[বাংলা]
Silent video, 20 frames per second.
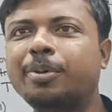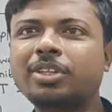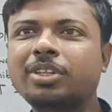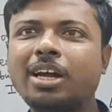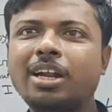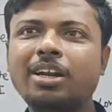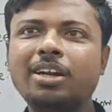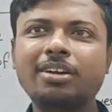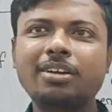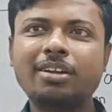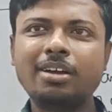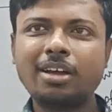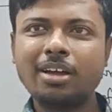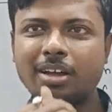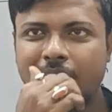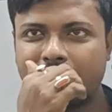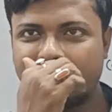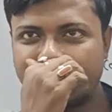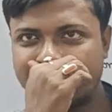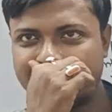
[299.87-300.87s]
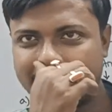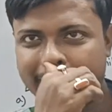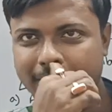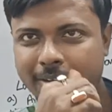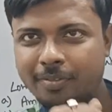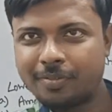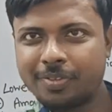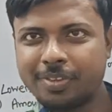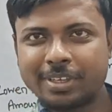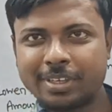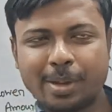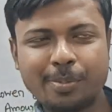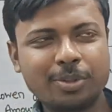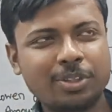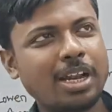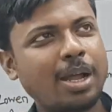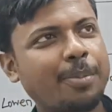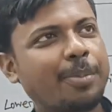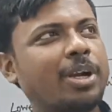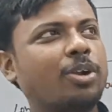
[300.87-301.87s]
যেমন ধর যেমন
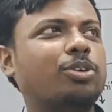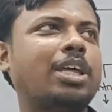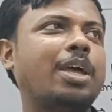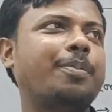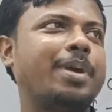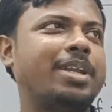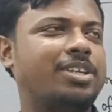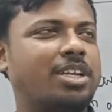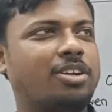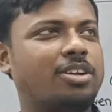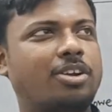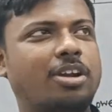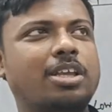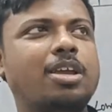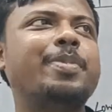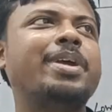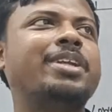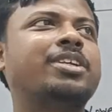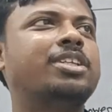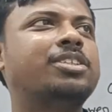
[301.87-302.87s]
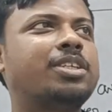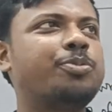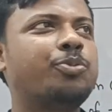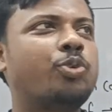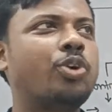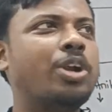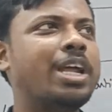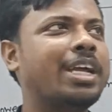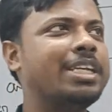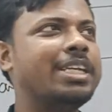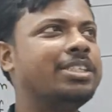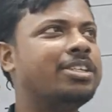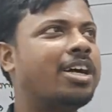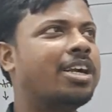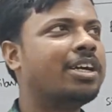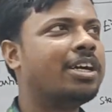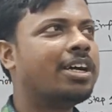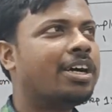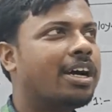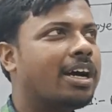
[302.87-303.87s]
ধর আমার কোথায় পেনশন করা যায় পেনশন স্কিম করে রেখেছি
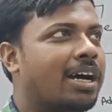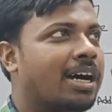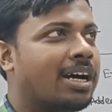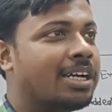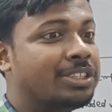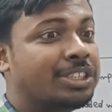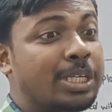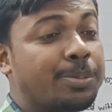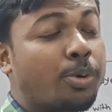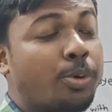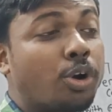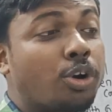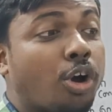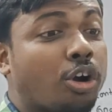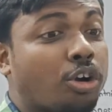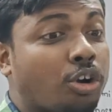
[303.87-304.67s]
ধর জীবন